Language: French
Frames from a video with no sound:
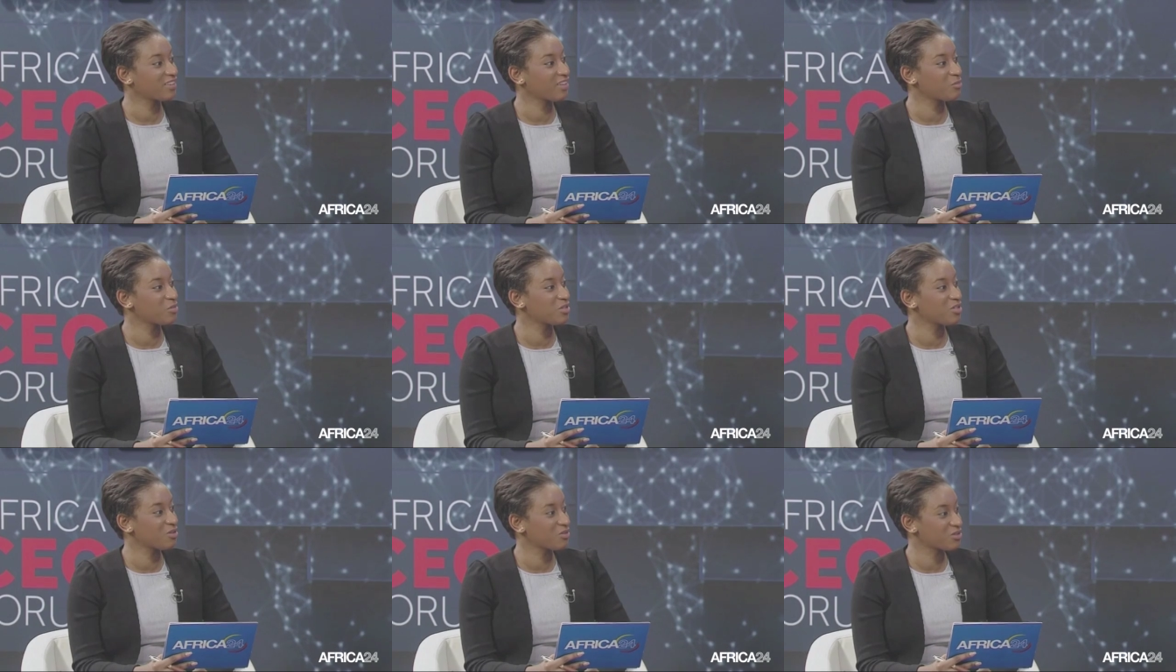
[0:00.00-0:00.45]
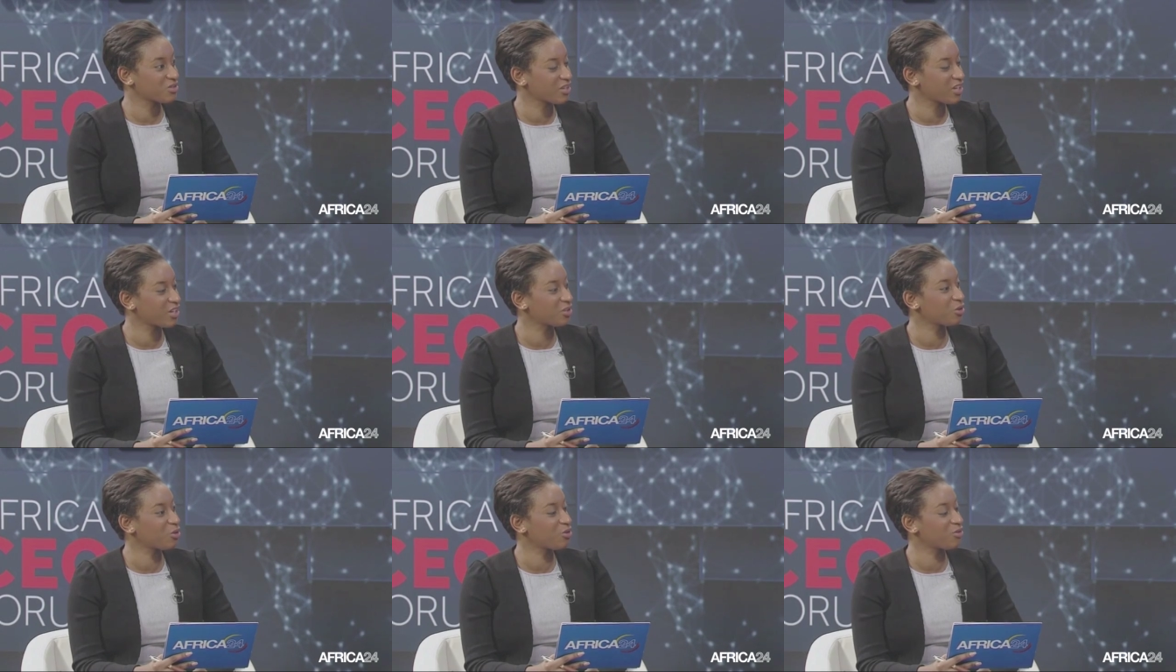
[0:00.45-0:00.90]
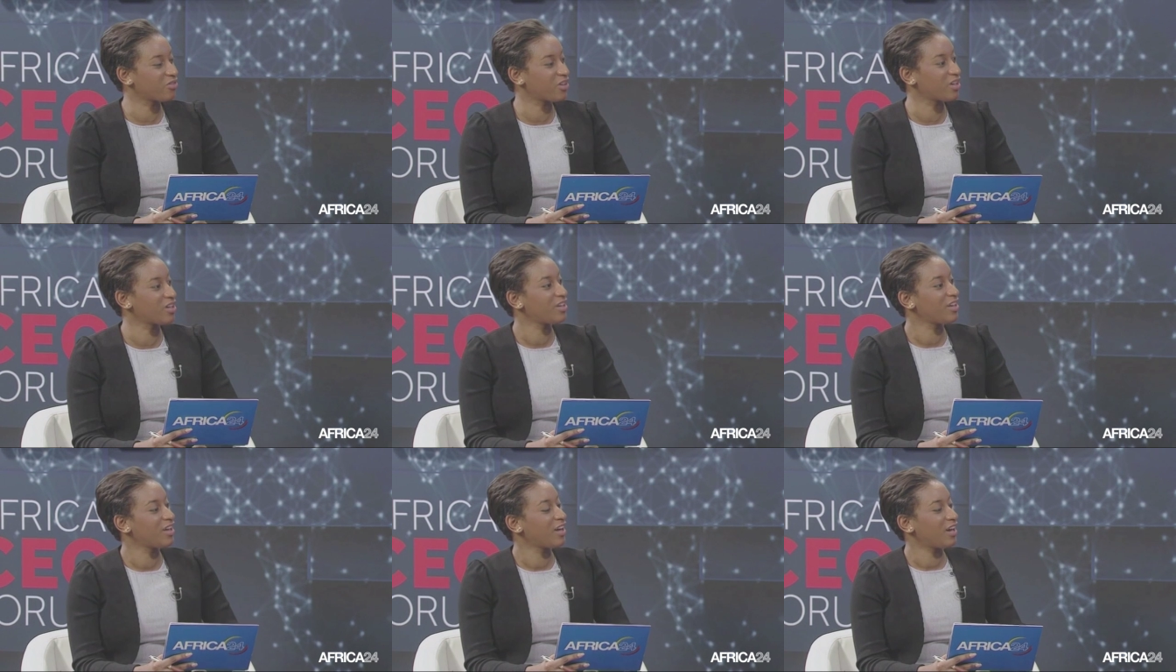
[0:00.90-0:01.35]
à
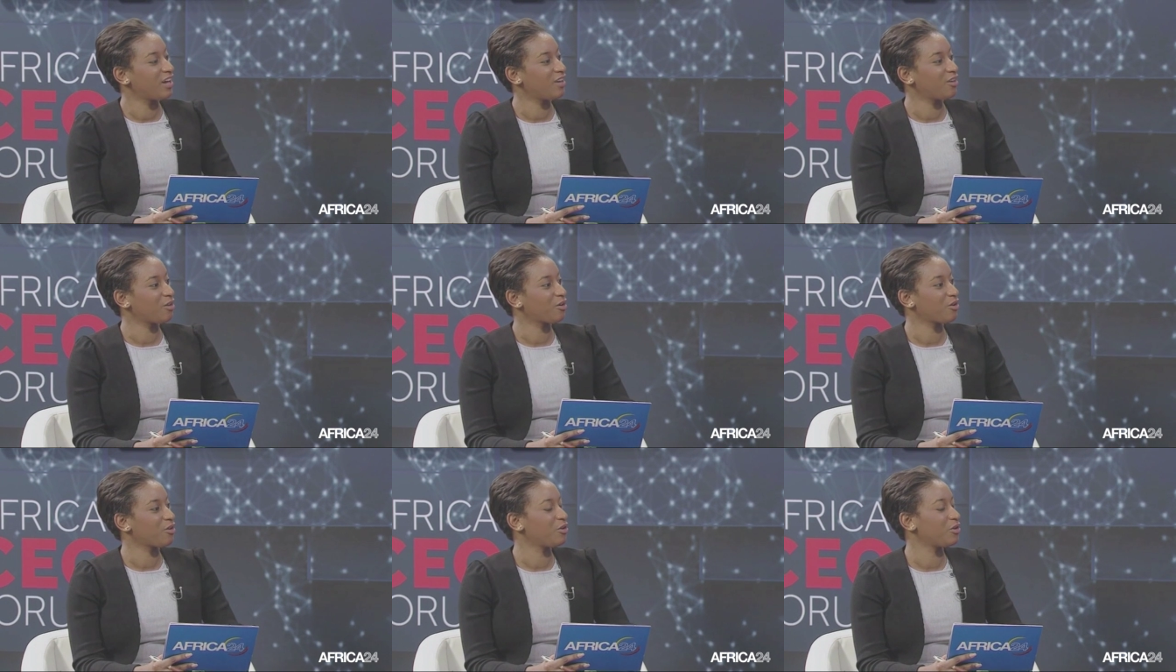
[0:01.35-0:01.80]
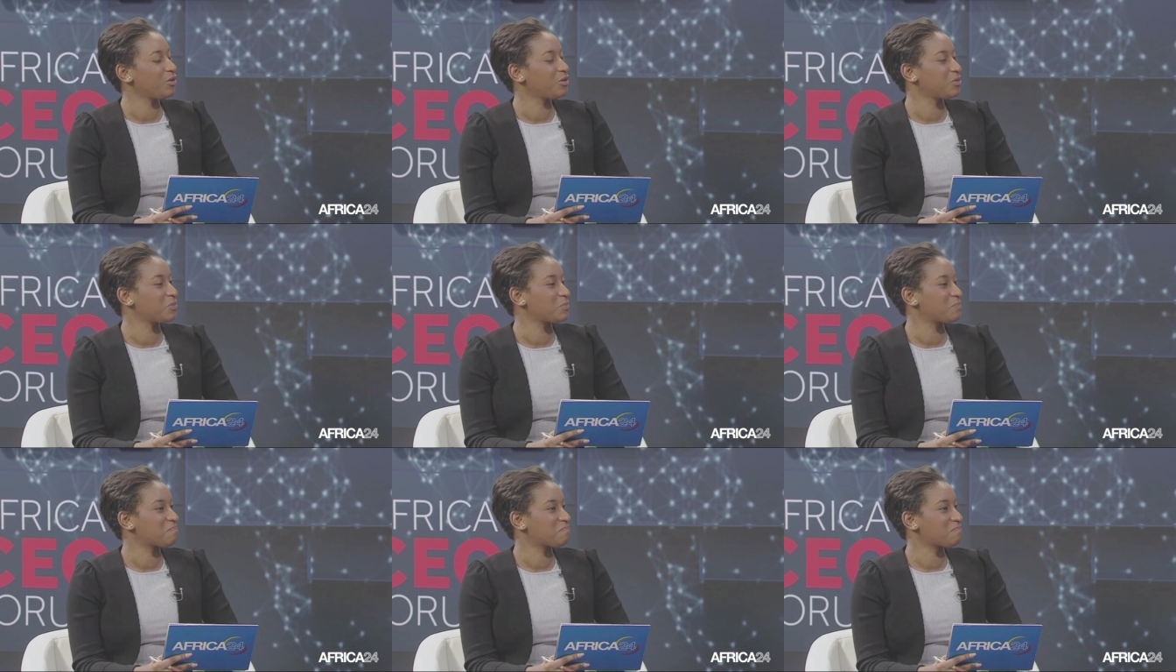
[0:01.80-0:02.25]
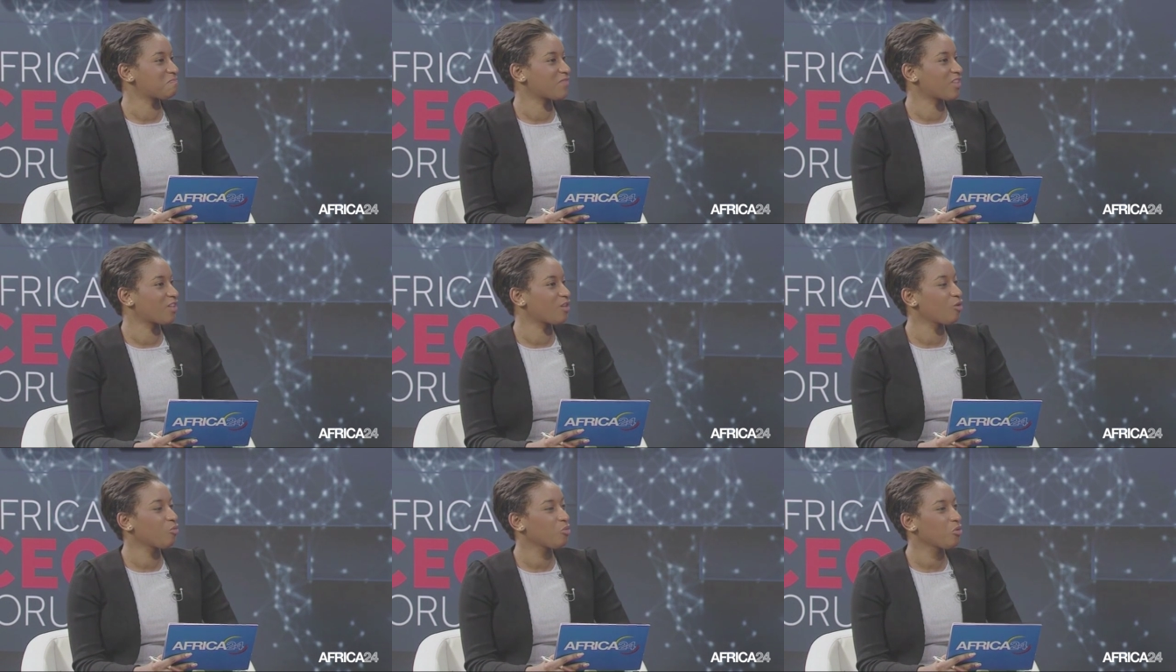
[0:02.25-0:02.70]
1980. Alors
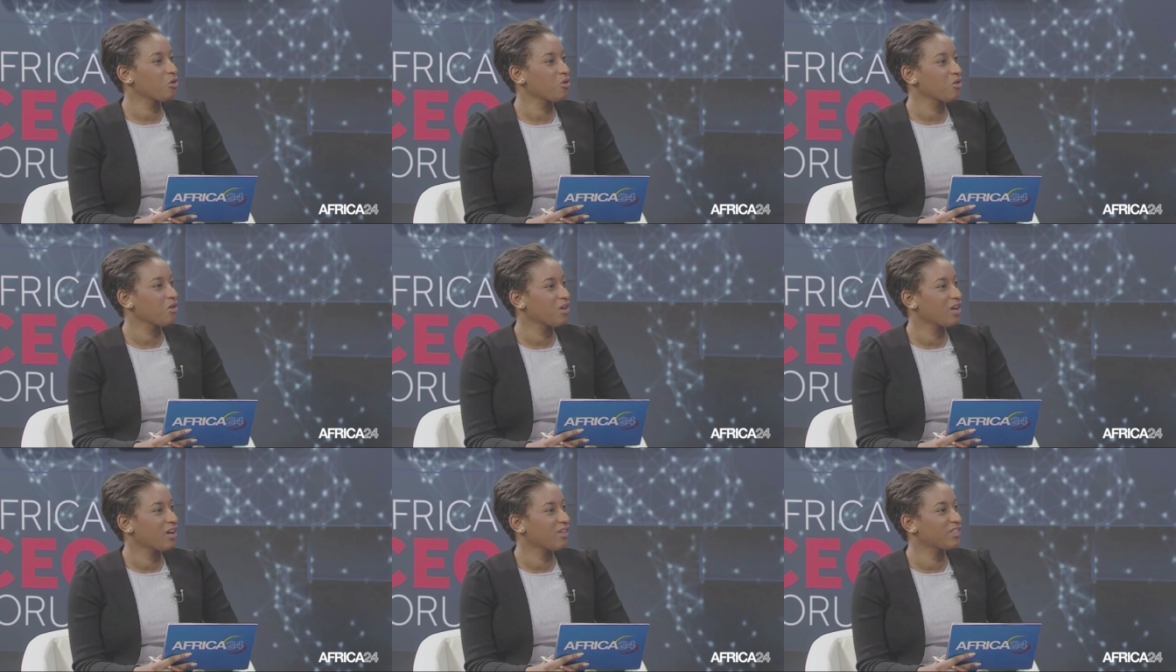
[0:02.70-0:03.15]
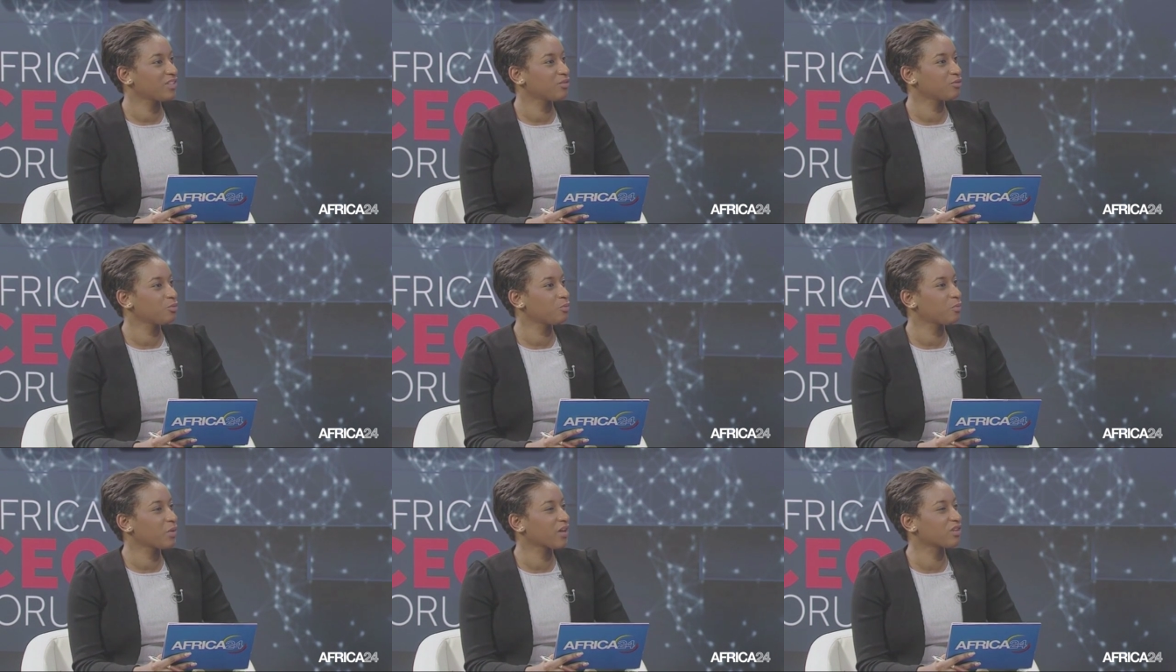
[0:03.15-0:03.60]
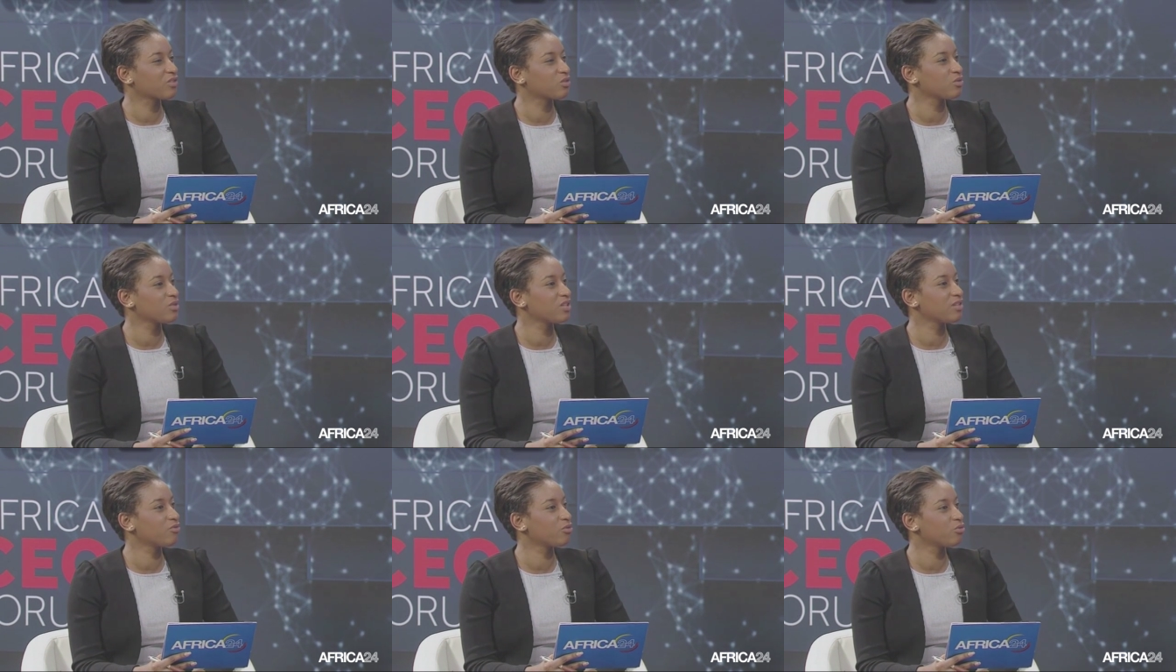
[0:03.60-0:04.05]
comment avez-vous
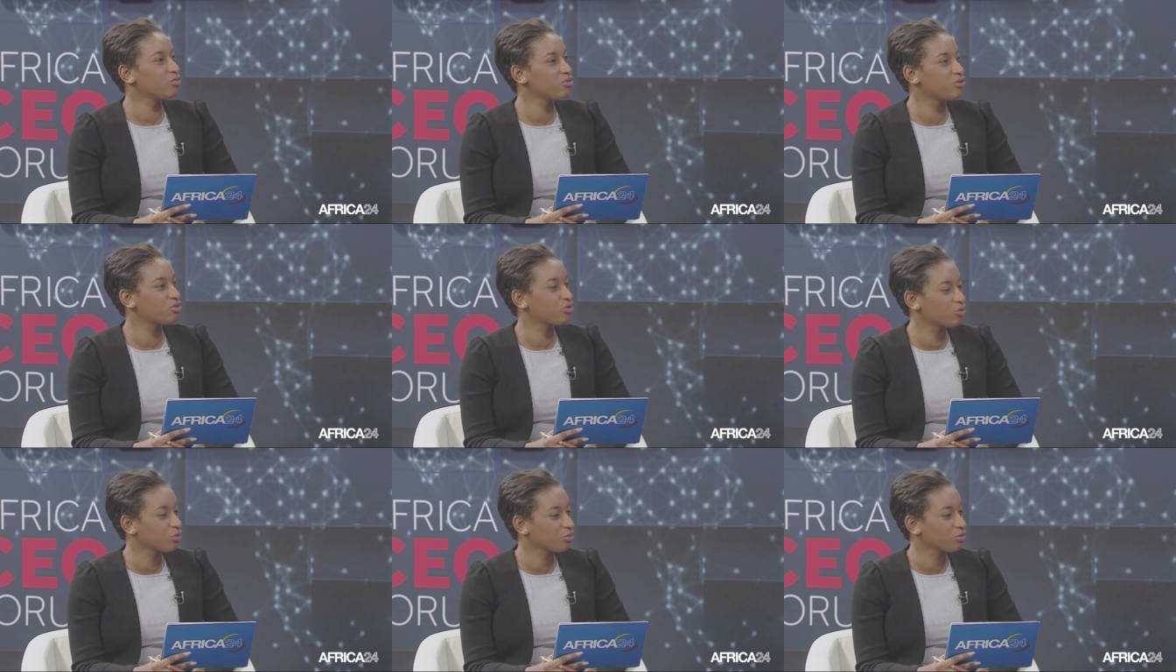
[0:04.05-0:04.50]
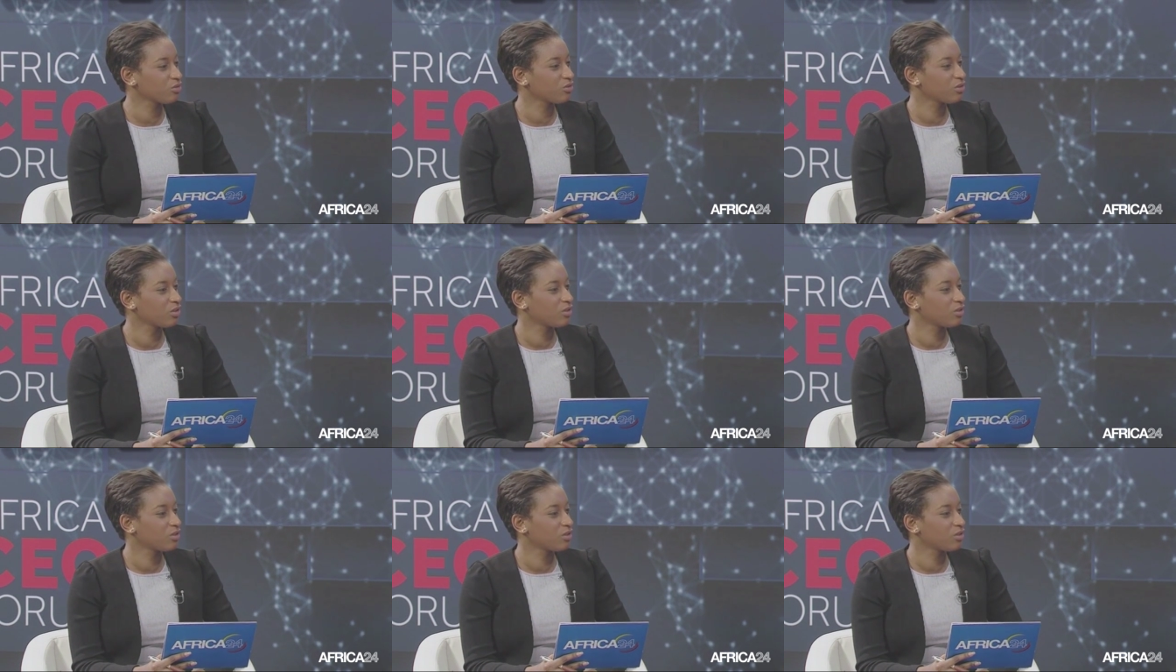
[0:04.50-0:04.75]
perçu l'évolution